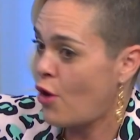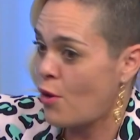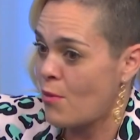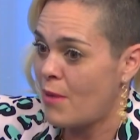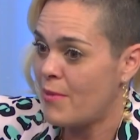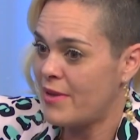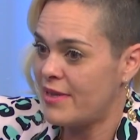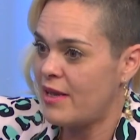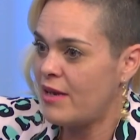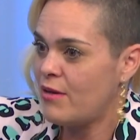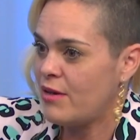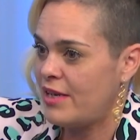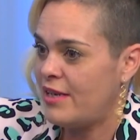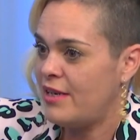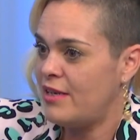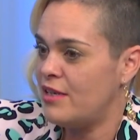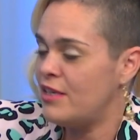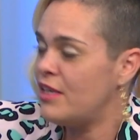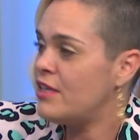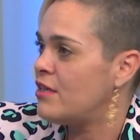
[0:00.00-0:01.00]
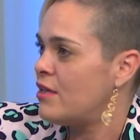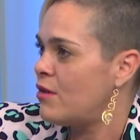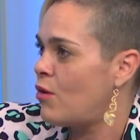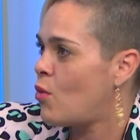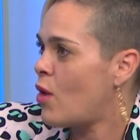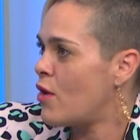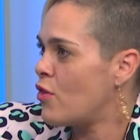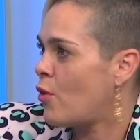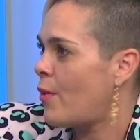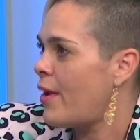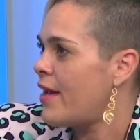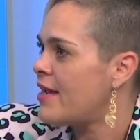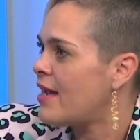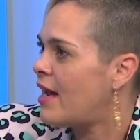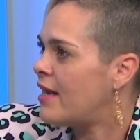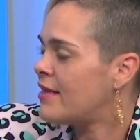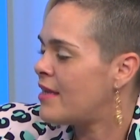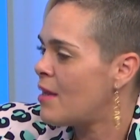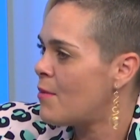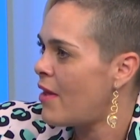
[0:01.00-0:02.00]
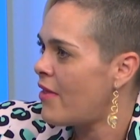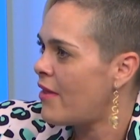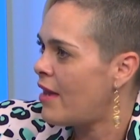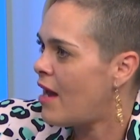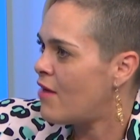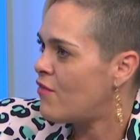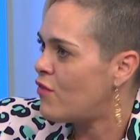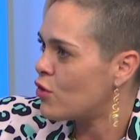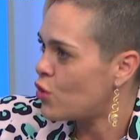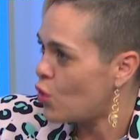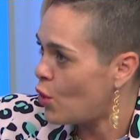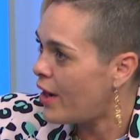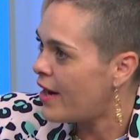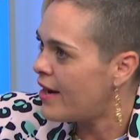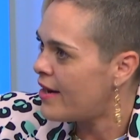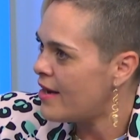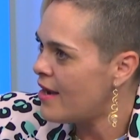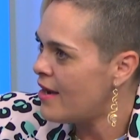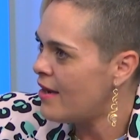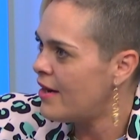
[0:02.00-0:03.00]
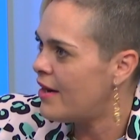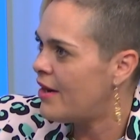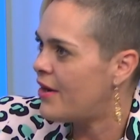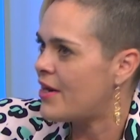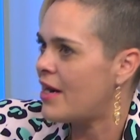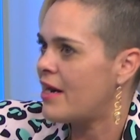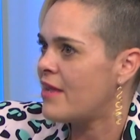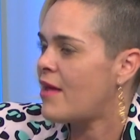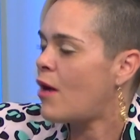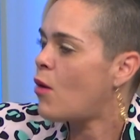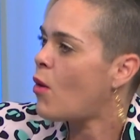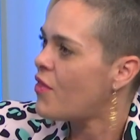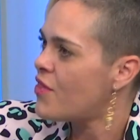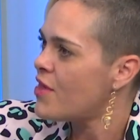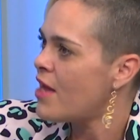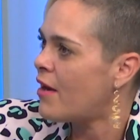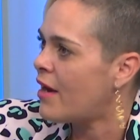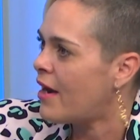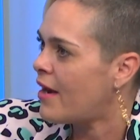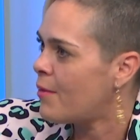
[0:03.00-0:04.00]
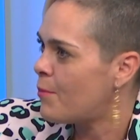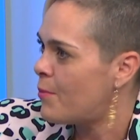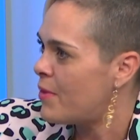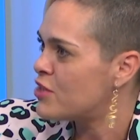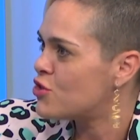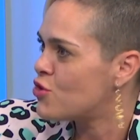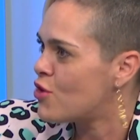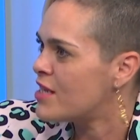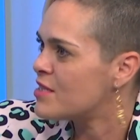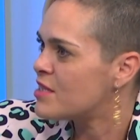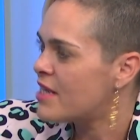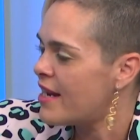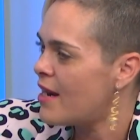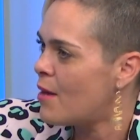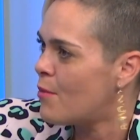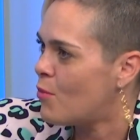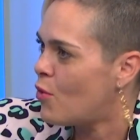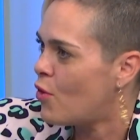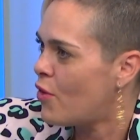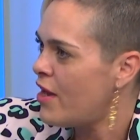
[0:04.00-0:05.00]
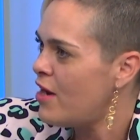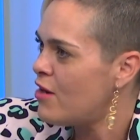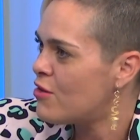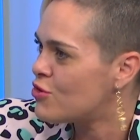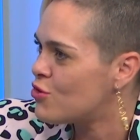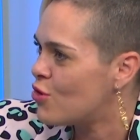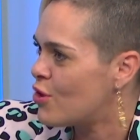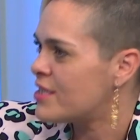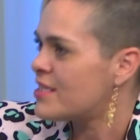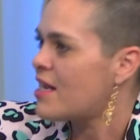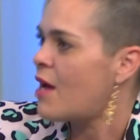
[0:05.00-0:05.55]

normalmente y, cuando veía el tema de la fotogenia, en realidad lo hacían personas que eran modelos que